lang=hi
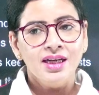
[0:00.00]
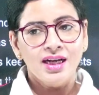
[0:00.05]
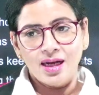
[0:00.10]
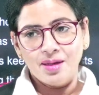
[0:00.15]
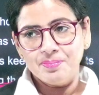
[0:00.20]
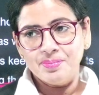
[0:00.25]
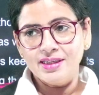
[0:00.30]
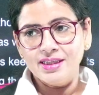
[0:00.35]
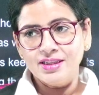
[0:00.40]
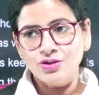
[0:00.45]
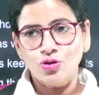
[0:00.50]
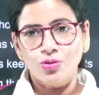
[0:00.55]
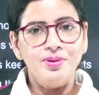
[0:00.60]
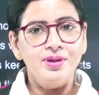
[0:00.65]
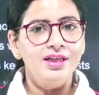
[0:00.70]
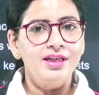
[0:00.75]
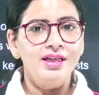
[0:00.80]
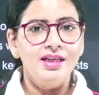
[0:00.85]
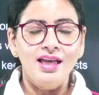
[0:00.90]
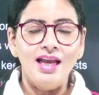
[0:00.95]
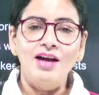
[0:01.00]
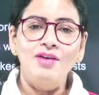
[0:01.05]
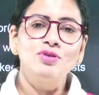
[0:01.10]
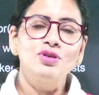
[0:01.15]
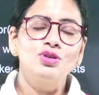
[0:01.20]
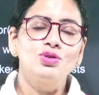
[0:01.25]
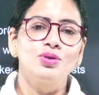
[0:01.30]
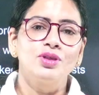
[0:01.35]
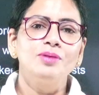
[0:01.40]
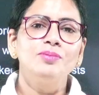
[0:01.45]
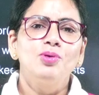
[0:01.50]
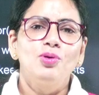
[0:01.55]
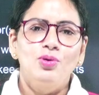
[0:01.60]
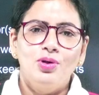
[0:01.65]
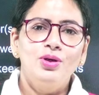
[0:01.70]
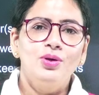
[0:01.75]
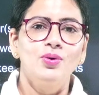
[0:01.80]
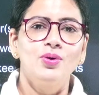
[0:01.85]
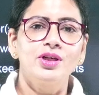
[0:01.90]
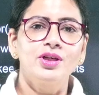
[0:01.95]
अपनी जो भी लैंग्वेज होगी बोली
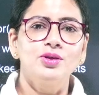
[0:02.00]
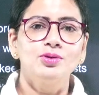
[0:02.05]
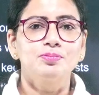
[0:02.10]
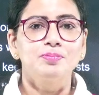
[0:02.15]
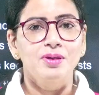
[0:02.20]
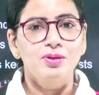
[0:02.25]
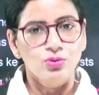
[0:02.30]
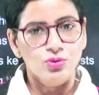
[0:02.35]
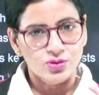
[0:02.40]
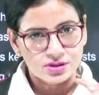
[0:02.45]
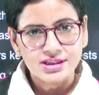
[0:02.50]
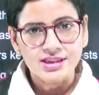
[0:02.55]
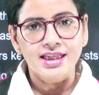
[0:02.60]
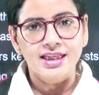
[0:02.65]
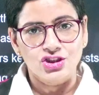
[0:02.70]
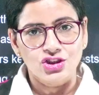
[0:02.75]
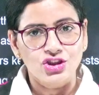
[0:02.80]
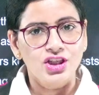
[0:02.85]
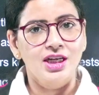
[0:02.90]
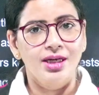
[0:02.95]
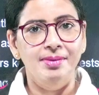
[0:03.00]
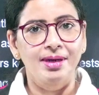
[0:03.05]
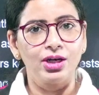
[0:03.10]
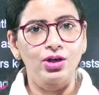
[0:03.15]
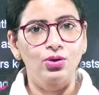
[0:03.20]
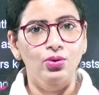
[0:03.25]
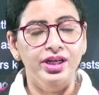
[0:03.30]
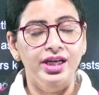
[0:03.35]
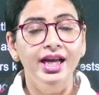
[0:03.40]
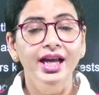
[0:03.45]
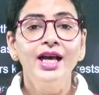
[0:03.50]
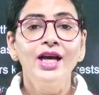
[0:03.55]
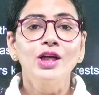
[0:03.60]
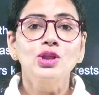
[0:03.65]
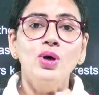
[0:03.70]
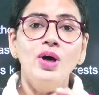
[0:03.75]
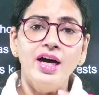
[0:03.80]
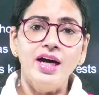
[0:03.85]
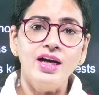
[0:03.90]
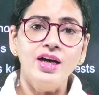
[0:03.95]
होगी उस पर उसकी अच्छी कमांड होगी तो
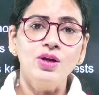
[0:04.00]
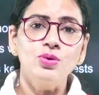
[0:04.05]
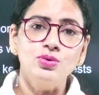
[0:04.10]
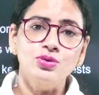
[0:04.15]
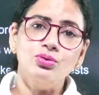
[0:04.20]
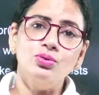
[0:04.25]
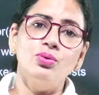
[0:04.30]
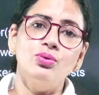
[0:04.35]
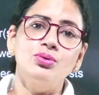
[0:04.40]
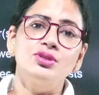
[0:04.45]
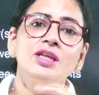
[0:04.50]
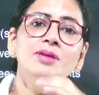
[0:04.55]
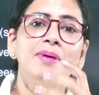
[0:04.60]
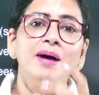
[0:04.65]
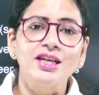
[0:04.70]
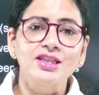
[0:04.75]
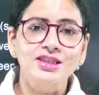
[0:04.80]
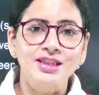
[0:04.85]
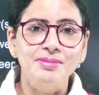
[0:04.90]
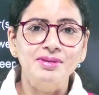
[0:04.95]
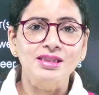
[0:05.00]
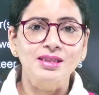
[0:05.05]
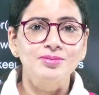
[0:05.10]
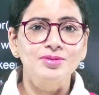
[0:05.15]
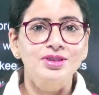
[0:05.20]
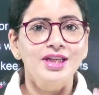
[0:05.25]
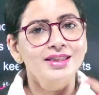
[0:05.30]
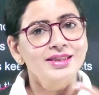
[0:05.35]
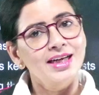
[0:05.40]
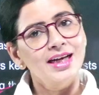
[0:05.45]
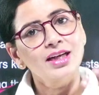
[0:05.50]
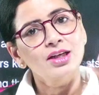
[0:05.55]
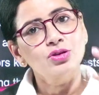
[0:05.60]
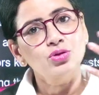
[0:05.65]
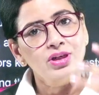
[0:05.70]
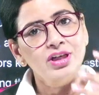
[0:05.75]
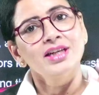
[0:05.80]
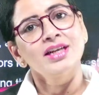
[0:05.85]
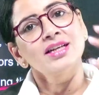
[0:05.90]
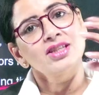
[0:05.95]
अगर उसको उसी भाषा में समझाया जाएगा तो
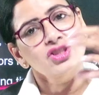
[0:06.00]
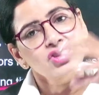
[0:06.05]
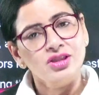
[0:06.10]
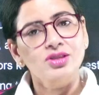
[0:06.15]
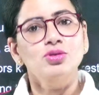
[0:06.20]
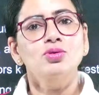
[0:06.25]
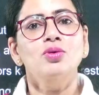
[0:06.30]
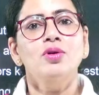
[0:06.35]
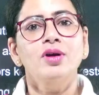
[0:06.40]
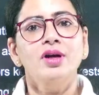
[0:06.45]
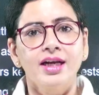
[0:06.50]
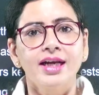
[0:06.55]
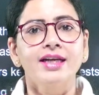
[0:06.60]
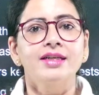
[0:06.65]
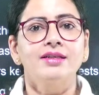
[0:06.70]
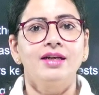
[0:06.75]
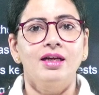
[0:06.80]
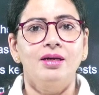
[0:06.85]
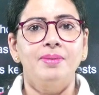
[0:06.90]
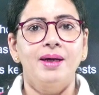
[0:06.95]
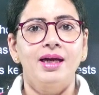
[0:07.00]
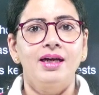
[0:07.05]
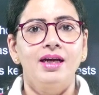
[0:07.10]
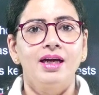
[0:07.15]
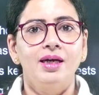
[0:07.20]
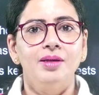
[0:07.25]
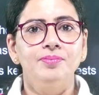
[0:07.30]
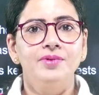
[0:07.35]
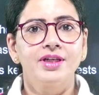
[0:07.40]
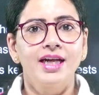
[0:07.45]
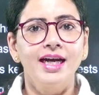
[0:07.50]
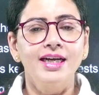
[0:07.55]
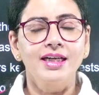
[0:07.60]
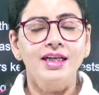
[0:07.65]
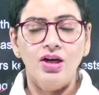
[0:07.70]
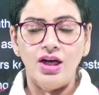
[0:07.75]
रीडर अच्छे से कनेक्ट कर पाएगा राइट right?